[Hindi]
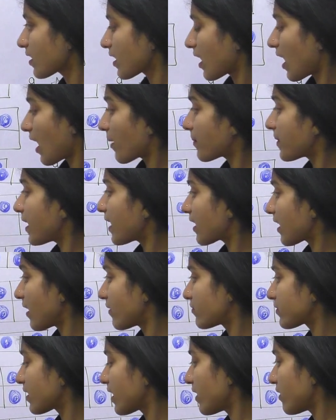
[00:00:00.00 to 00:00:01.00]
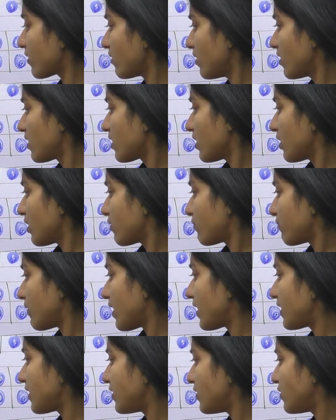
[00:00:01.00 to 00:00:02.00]
अब ये काउंट करो
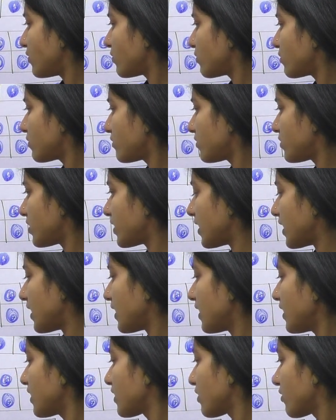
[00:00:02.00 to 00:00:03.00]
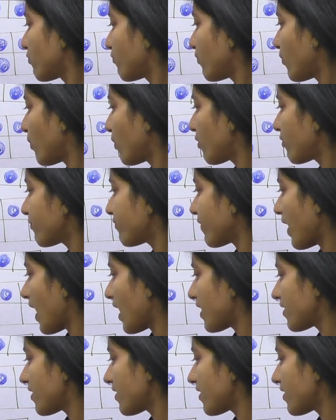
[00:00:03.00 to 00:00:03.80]
वन टू थ्री फोर फाइव